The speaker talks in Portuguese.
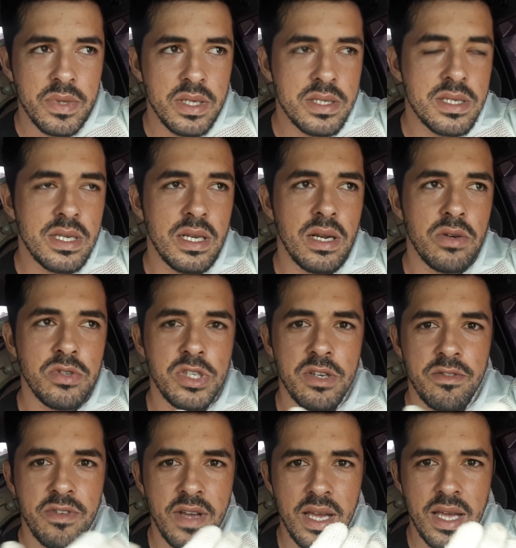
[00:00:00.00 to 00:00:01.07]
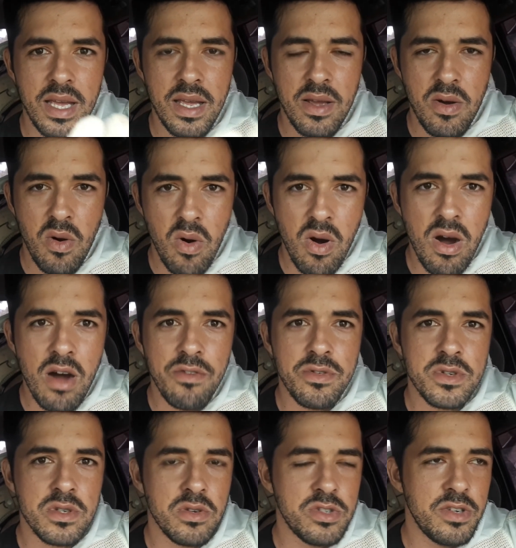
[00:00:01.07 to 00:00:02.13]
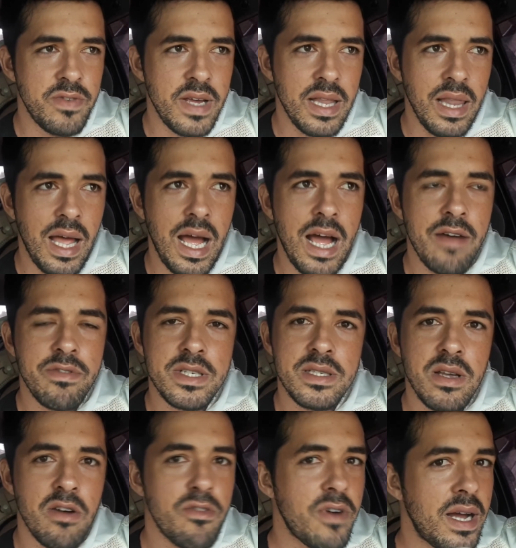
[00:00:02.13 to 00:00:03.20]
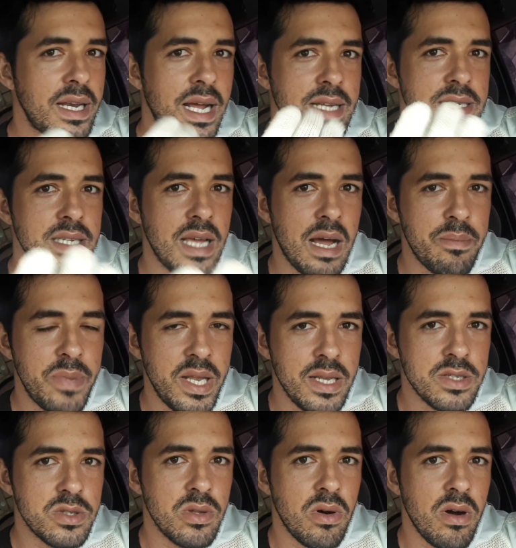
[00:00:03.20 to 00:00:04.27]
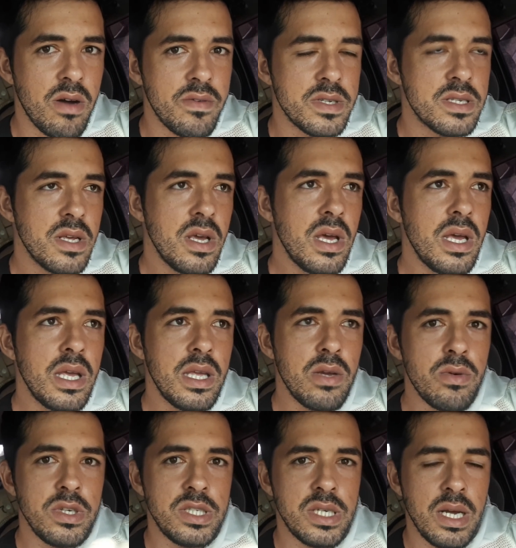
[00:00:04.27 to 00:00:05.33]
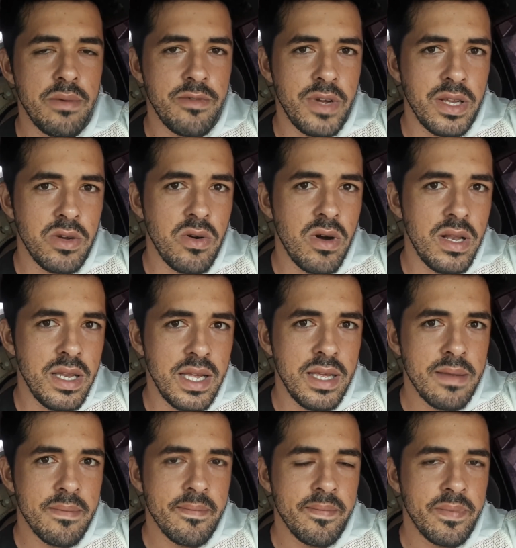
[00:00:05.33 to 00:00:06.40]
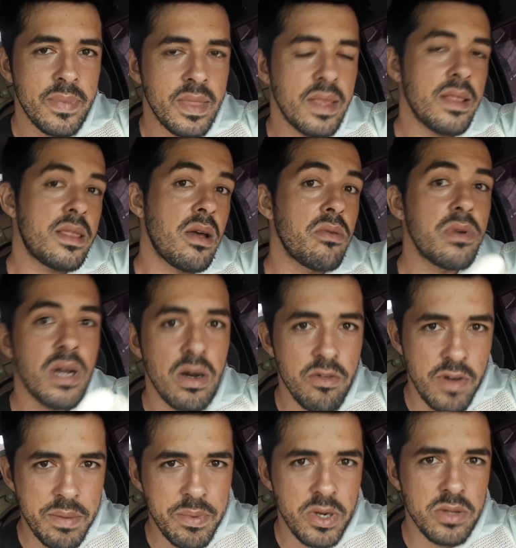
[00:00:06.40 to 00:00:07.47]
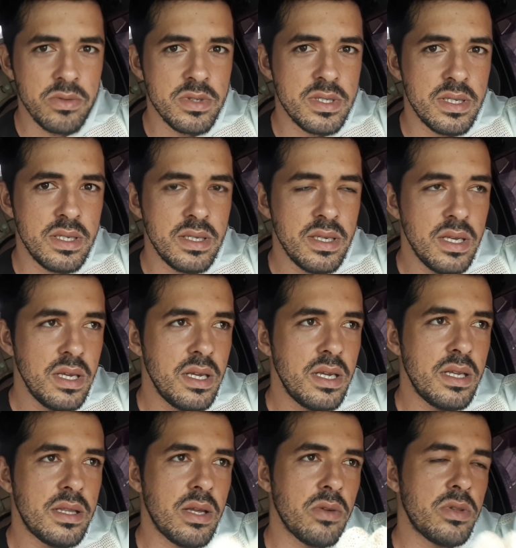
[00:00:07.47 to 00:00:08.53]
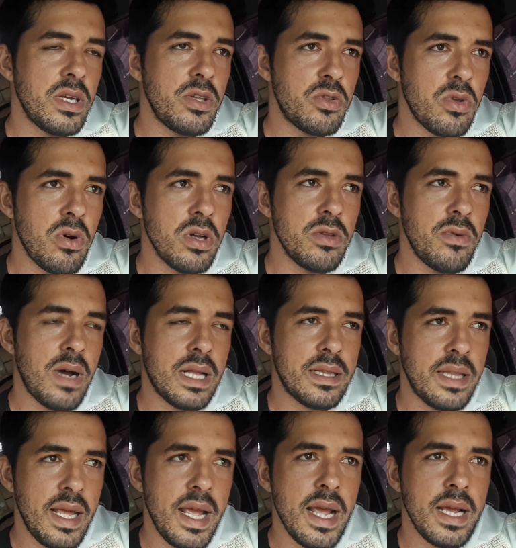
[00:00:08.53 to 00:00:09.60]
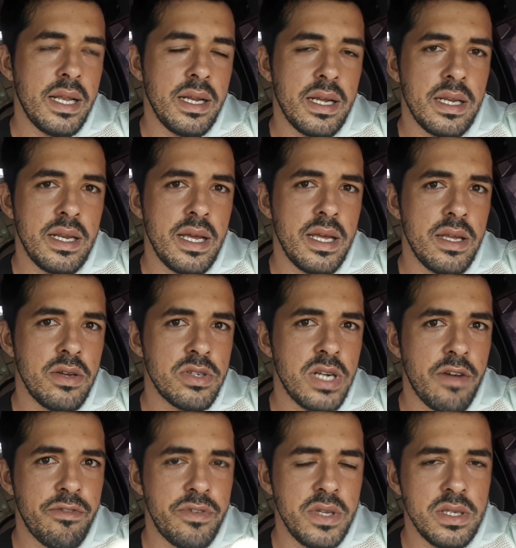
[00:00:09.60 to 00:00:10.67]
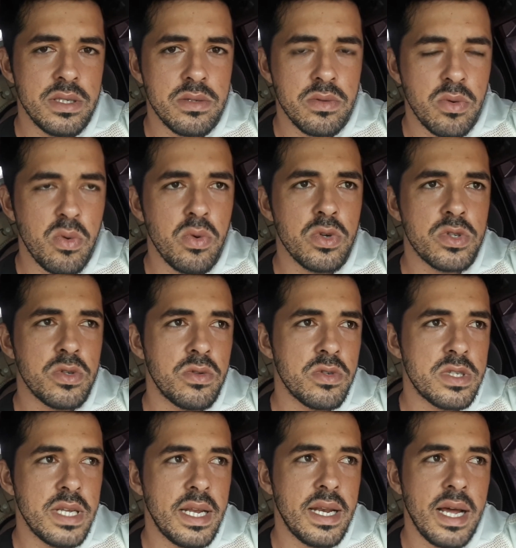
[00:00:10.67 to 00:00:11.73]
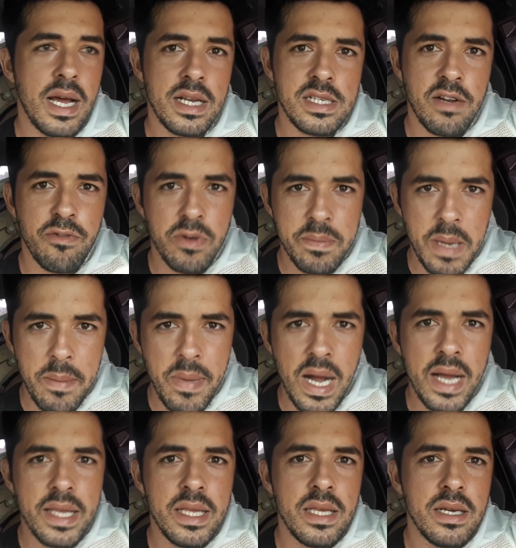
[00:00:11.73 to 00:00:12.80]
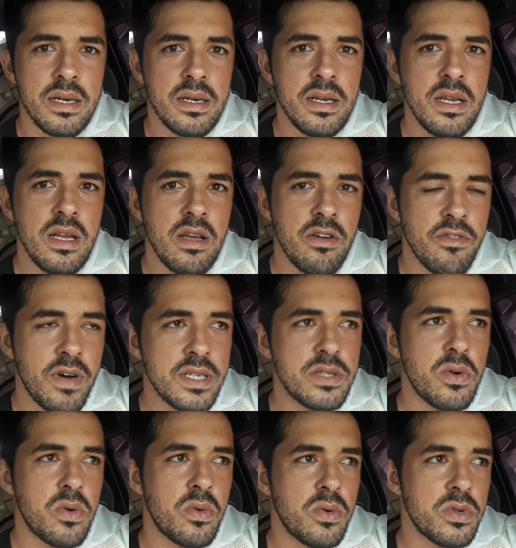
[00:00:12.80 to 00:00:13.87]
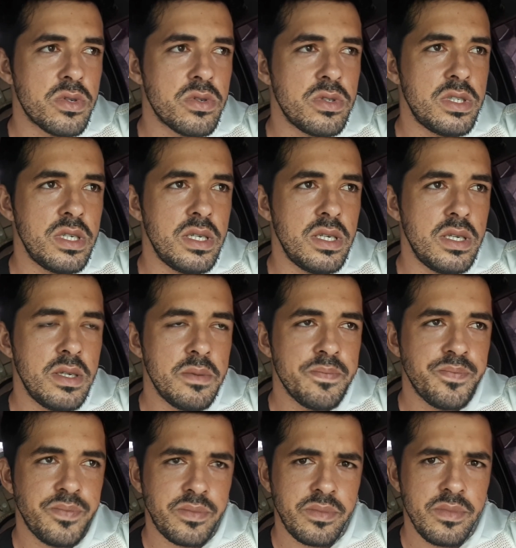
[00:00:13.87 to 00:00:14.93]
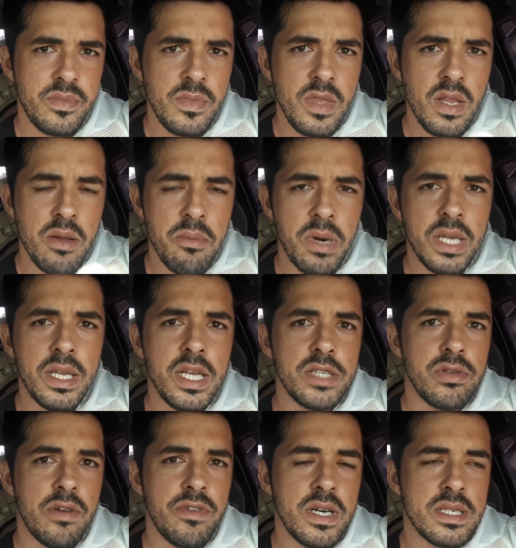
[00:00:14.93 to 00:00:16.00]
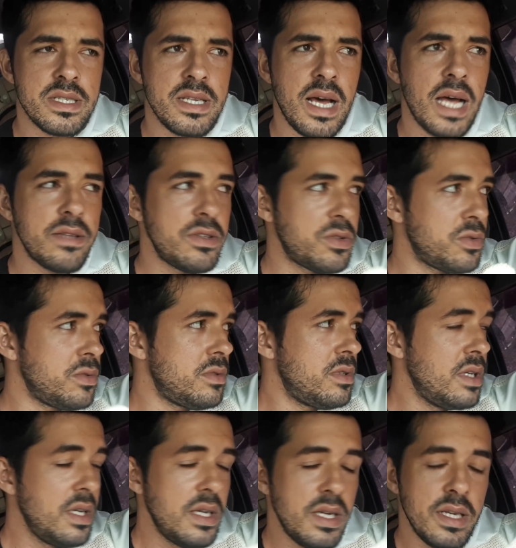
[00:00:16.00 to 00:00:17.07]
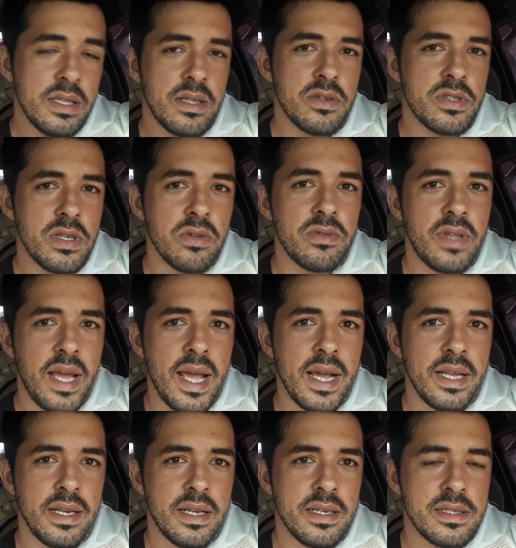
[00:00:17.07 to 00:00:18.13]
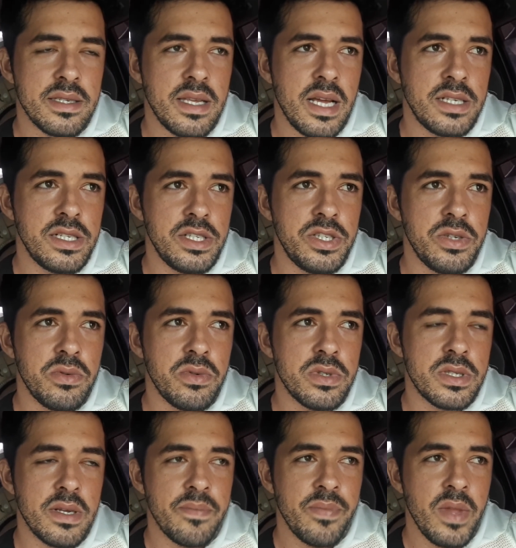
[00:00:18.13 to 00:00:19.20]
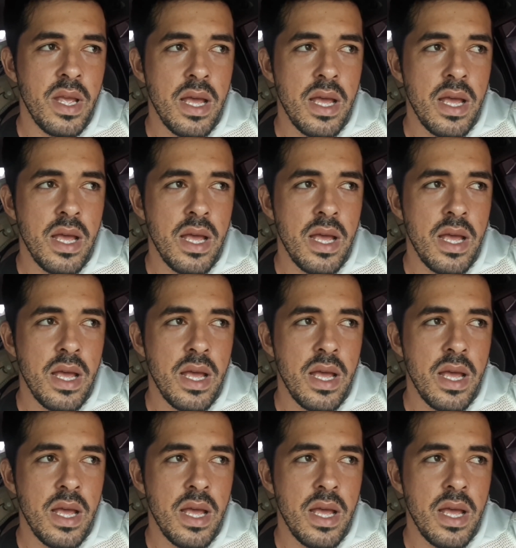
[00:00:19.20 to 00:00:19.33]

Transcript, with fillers: E se não tiver ovos, não tiver larvas, não vai nascer abelhas novas e o enxame vai encolher. Então não vai produzir. Então tem toda uma técnica, né? Eu já fiz curso do Senar, já fui para Bahia fazer o curso de manejo avançado e tudo. Então são técnicas que a gente usa.